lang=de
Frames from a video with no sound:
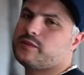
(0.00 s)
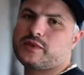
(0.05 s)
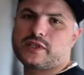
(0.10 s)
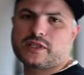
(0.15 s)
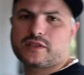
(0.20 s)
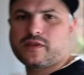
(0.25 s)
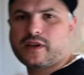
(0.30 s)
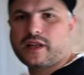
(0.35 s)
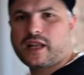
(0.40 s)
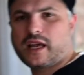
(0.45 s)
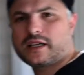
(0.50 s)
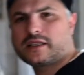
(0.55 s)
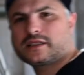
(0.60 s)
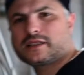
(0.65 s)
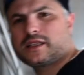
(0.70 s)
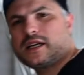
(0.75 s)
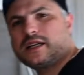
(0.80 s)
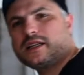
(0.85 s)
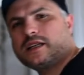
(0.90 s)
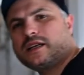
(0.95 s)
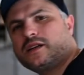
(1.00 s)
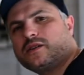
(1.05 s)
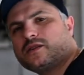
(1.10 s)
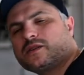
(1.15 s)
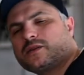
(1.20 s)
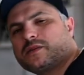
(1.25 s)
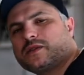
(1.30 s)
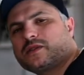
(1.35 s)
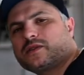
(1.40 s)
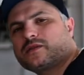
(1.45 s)
die zwei langen Teile
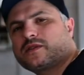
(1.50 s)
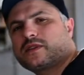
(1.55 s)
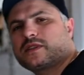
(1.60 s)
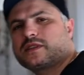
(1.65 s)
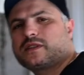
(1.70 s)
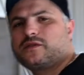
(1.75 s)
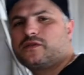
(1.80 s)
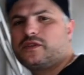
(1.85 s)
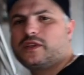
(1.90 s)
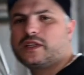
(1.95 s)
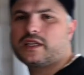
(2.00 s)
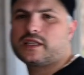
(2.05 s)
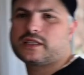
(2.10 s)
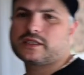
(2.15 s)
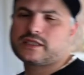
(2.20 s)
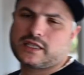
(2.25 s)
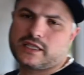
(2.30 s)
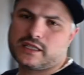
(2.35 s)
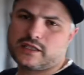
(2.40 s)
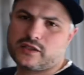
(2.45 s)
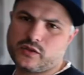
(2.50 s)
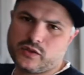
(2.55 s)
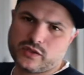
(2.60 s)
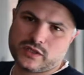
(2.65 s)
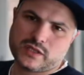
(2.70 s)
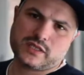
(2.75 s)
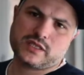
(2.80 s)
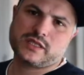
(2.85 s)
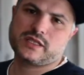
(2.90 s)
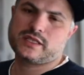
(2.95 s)
raus, beziehungsweise die vier langen Teile,
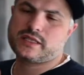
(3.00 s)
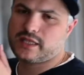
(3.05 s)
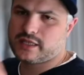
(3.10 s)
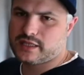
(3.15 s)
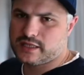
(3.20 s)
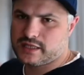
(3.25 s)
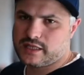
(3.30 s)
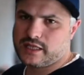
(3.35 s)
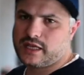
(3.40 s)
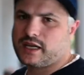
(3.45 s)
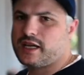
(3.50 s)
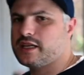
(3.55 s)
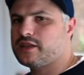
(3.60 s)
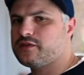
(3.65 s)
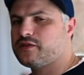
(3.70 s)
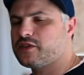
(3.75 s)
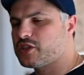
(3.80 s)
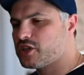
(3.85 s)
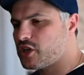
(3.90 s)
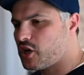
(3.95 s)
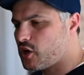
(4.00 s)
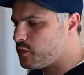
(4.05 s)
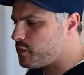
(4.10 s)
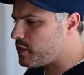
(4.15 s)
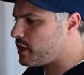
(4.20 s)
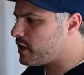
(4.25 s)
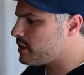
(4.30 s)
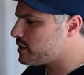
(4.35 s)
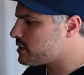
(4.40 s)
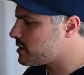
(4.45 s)
kürzen die, setzen die rein, verschrauben
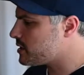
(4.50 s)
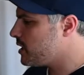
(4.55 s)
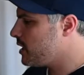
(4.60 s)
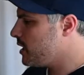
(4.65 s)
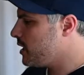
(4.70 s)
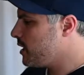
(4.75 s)
alles